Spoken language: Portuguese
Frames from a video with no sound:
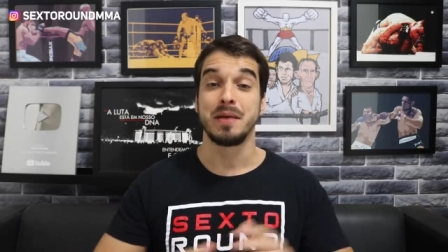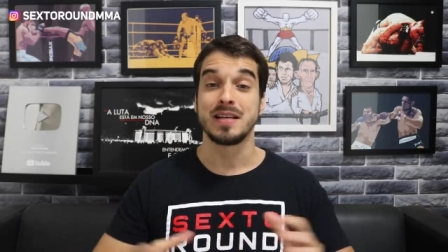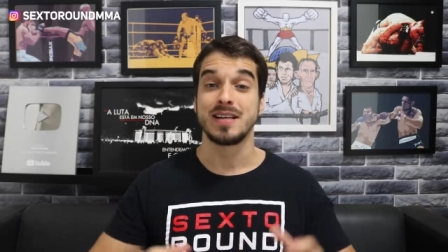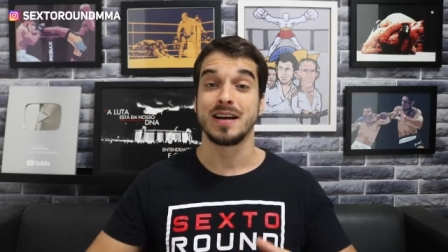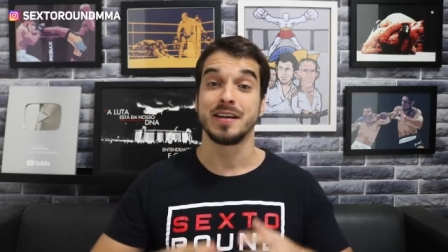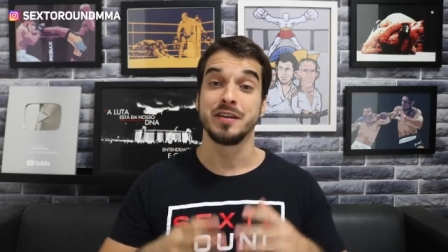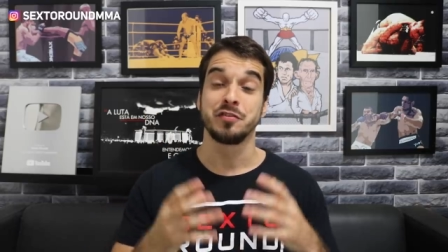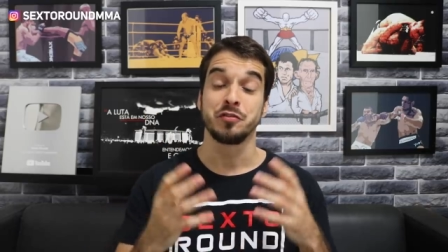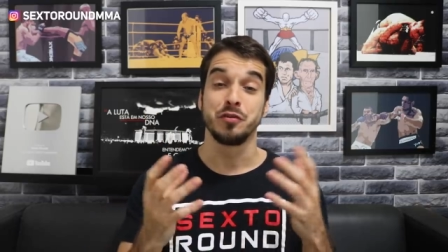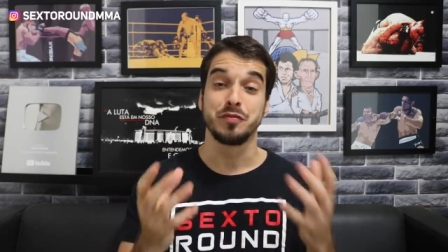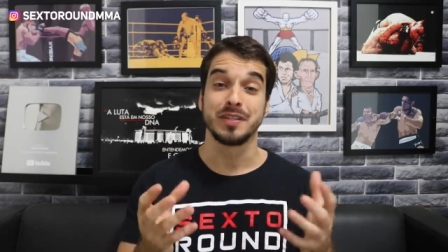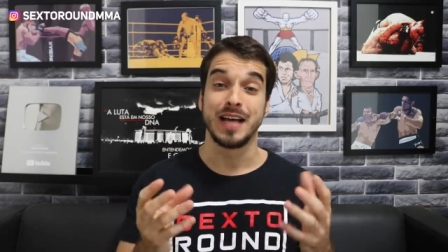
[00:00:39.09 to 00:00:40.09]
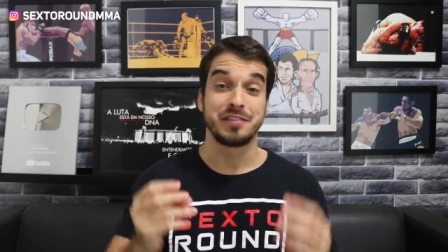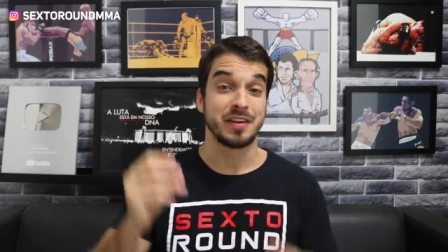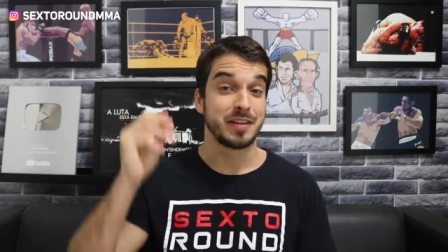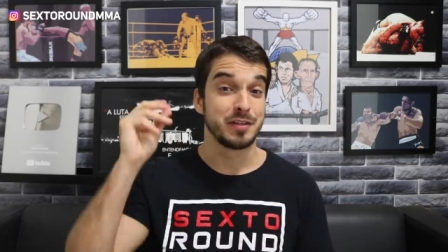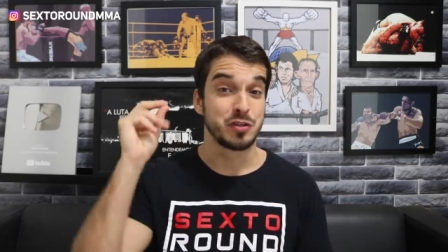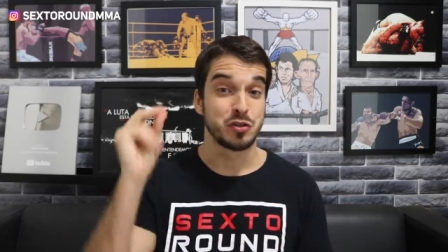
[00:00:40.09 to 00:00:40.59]
mas a grande novidade é
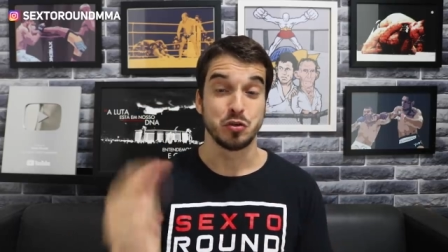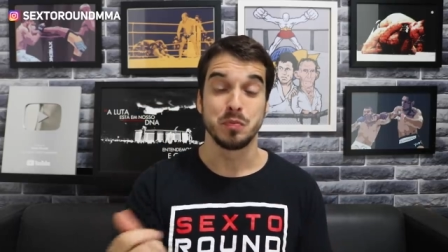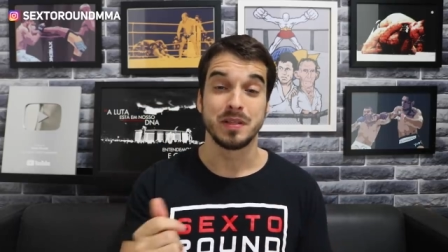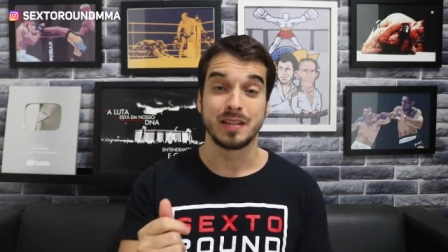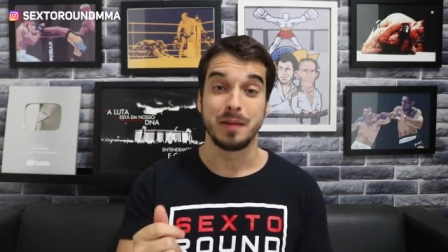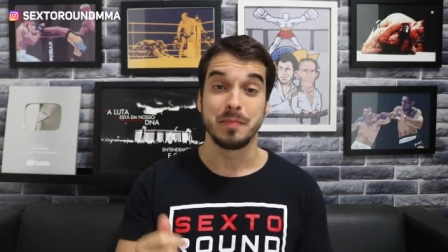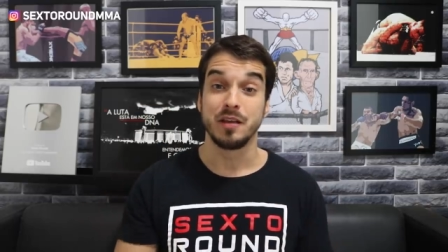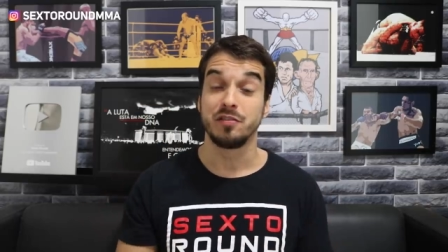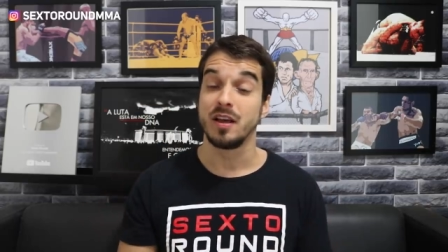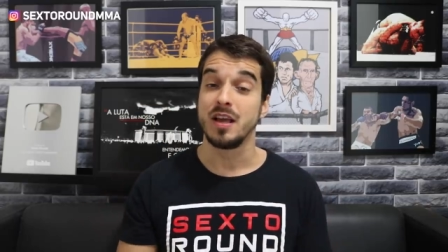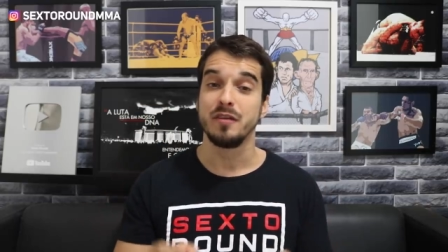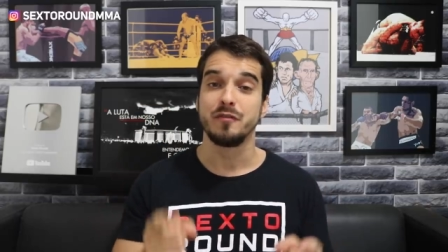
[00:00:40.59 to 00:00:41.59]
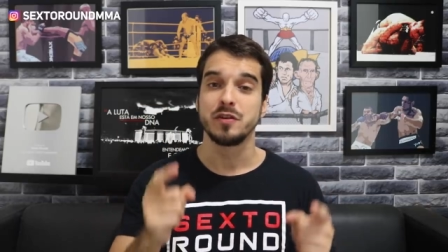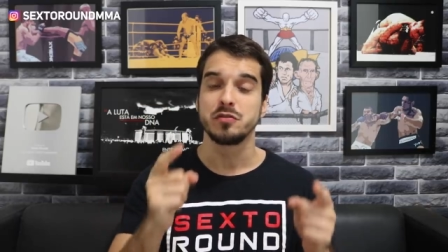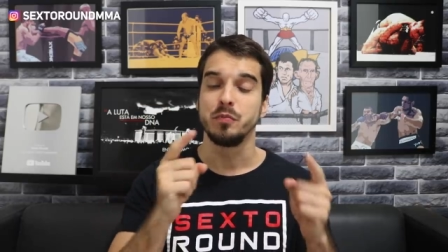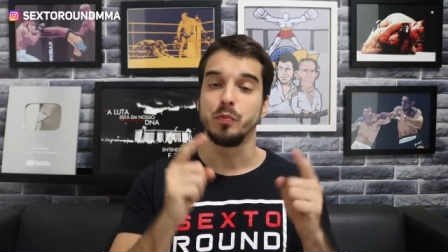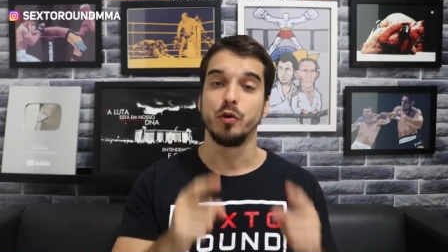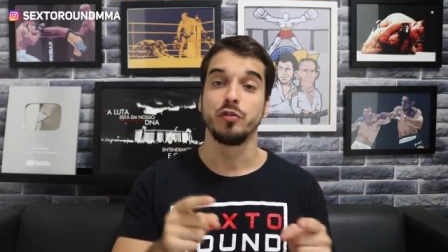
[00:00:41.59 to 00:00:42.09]
que subitamente ele fez
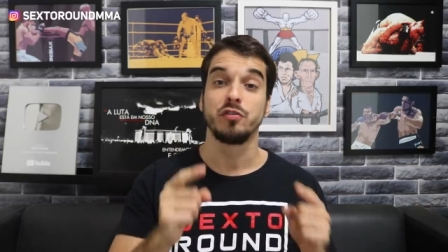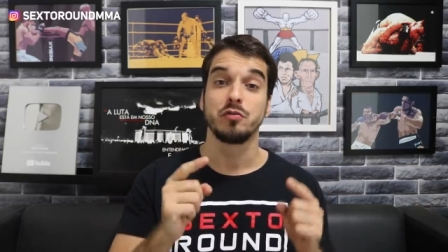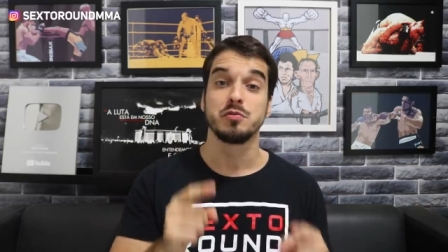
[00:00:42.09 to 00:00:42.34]
um post